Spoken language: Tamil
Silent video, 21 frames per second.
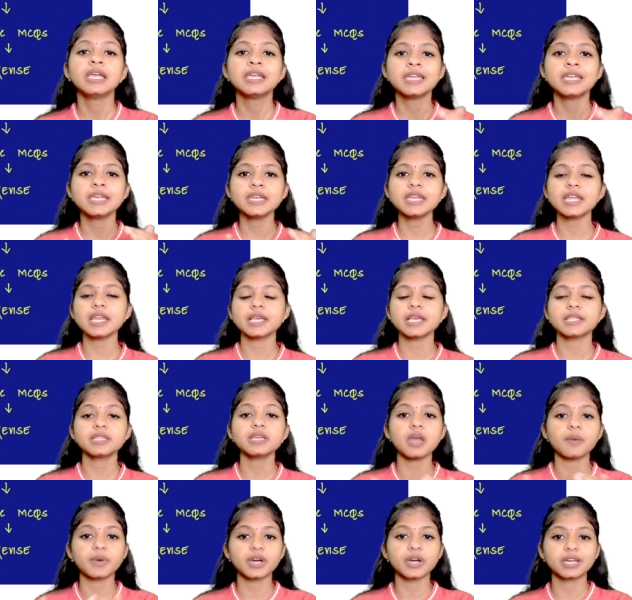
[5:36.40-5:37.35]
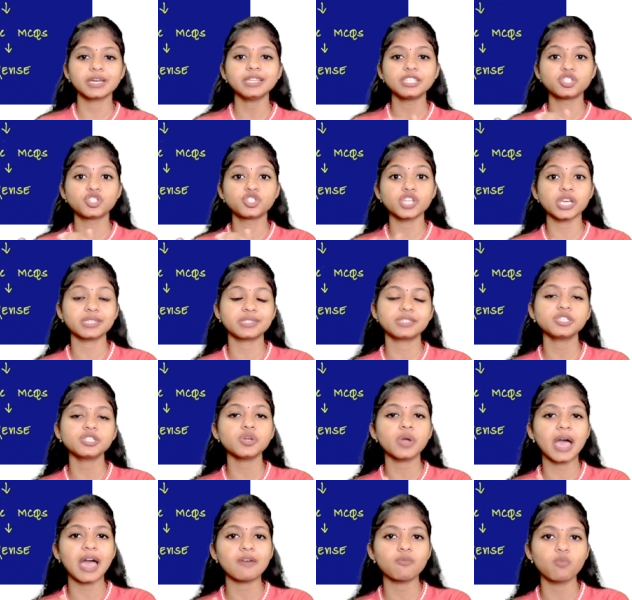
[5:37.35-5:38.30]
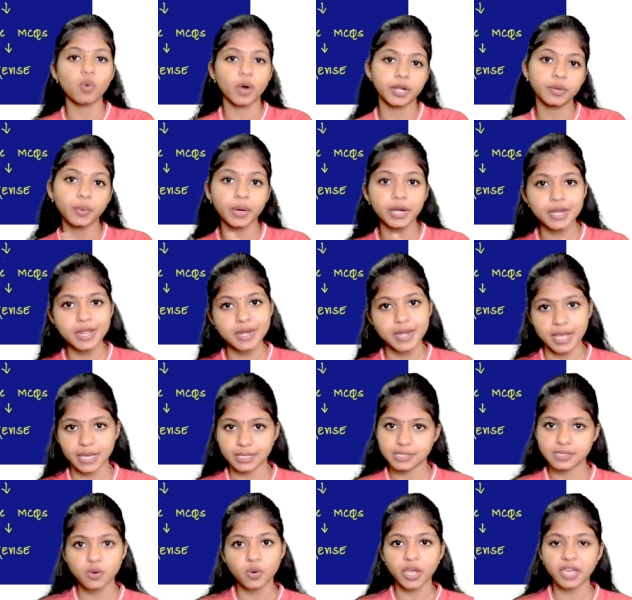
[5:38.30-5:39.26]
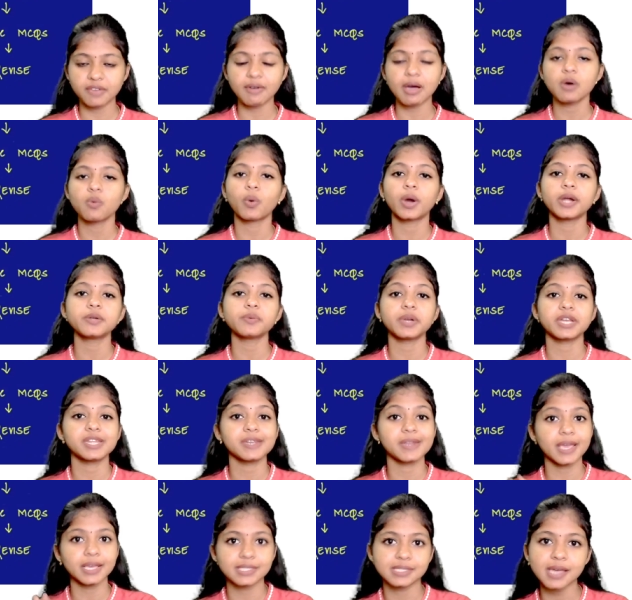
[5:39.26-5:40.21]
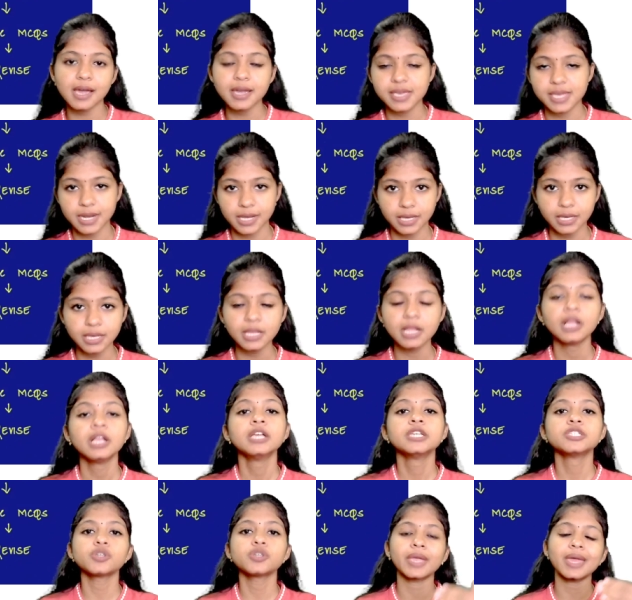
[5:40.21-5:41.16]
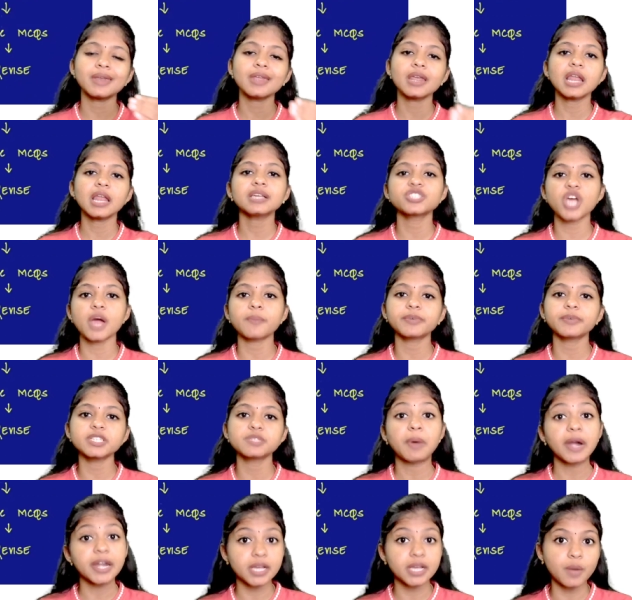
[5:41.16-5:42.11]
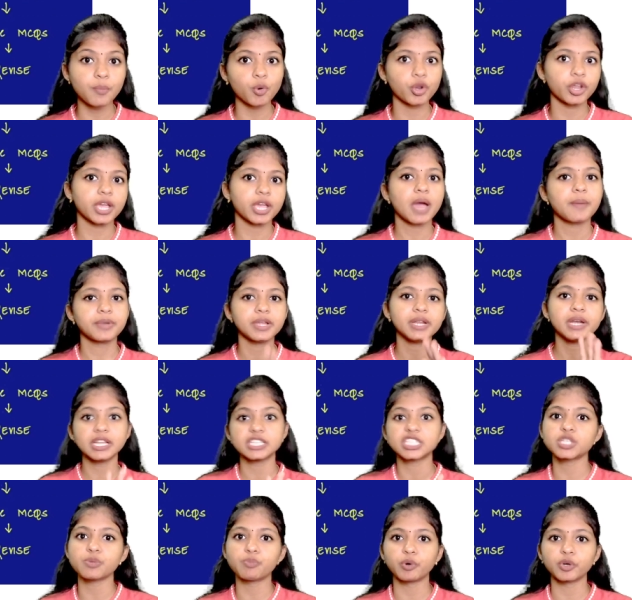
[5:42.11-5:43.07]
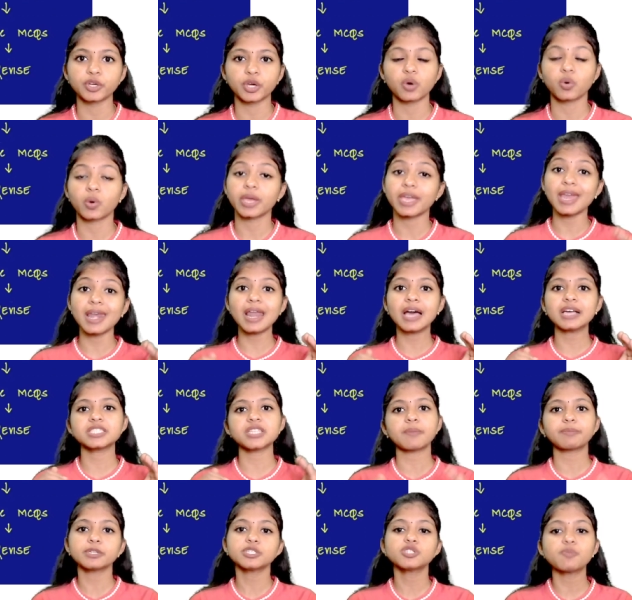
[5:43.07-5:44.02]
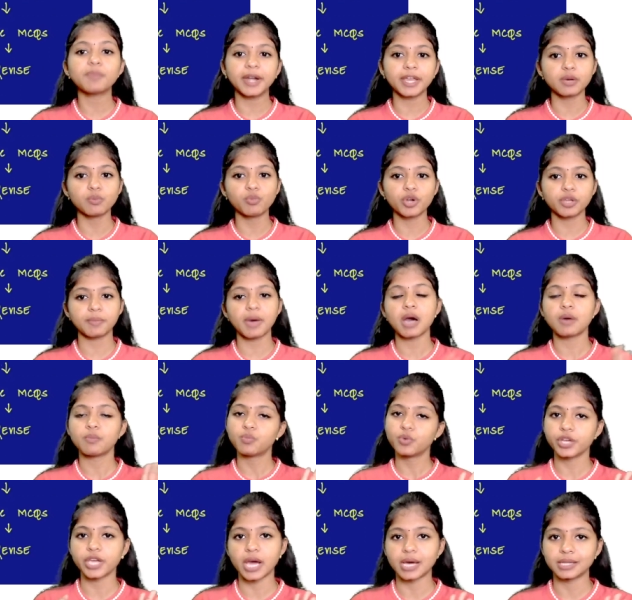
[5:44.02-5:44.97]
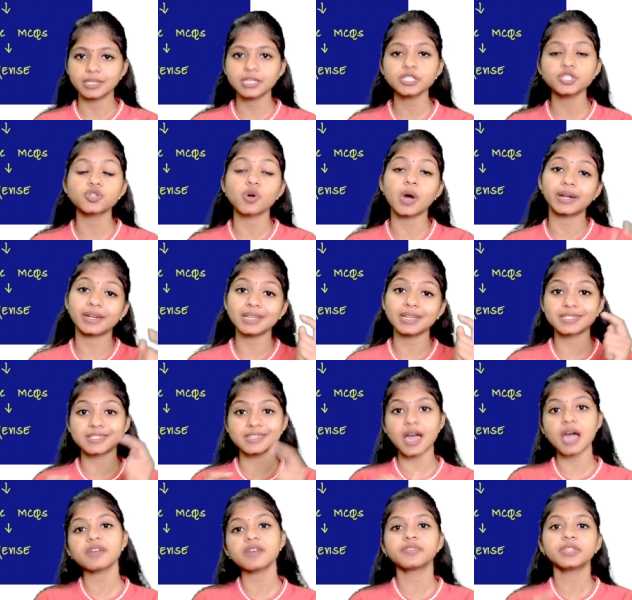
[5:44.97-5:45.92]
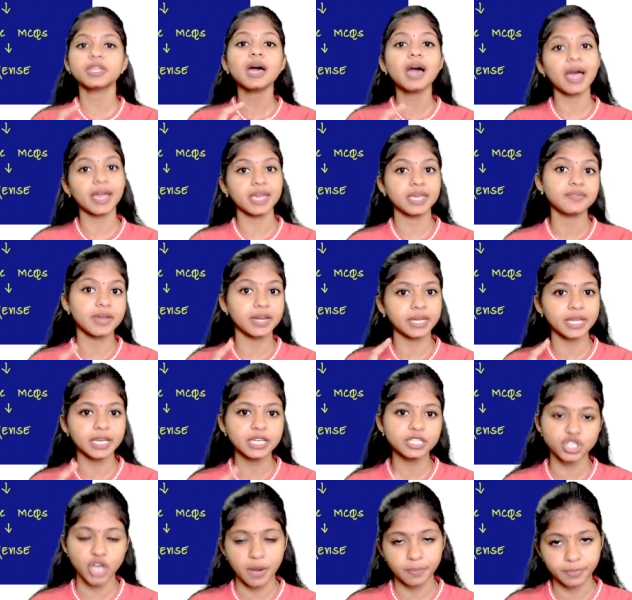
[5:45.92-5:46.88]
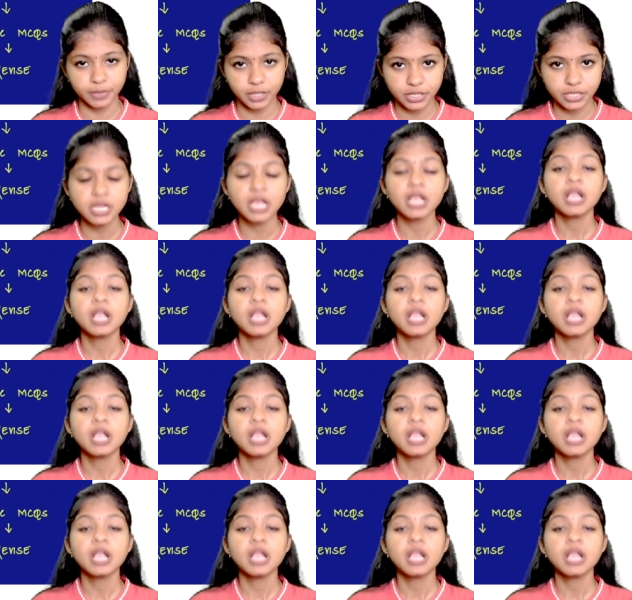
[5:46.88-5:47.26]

இன்னிலேருந்து நமக்கு ஜஸ்ட் யூ ஹாவ் ஒன் டுவெண்ட்டி டேஸ் ஓகேவா ஒன் டுவெண்ட்டி டேஸ் தான் இருக்குது ஸோ என்னெல்லாம் சாப்டர்ஸ் படிக்க போறீங்க அப்படின்னு லிஸ்ட் போட்டுக்கோங்க எல்லா சாப்டர்ஸும் படிக்க முடியுமா முடியாது ஸோ அட்லீஸ்ட் ஸ்டார்ட் வித் ஹை வெயிட்டேஜ் சாப்டர்ஸ்